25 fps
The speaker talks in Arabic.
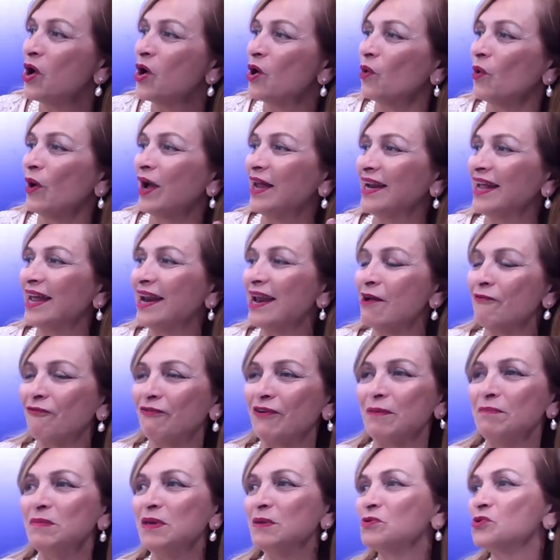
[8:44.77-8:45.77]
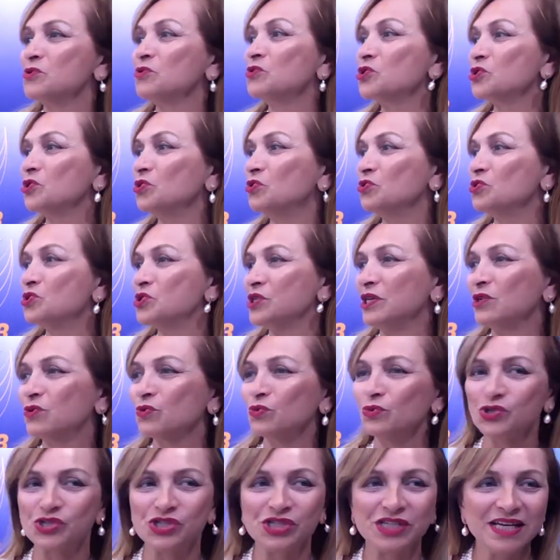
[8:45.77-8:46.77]
وعندنا لا فامي باش نشدوش
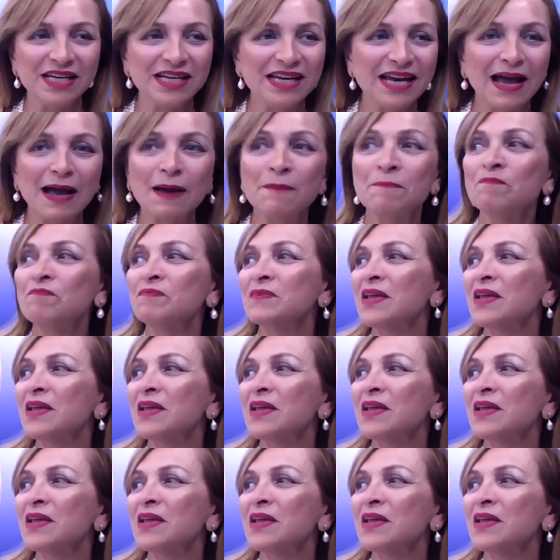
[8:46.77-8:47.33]
الكوجينا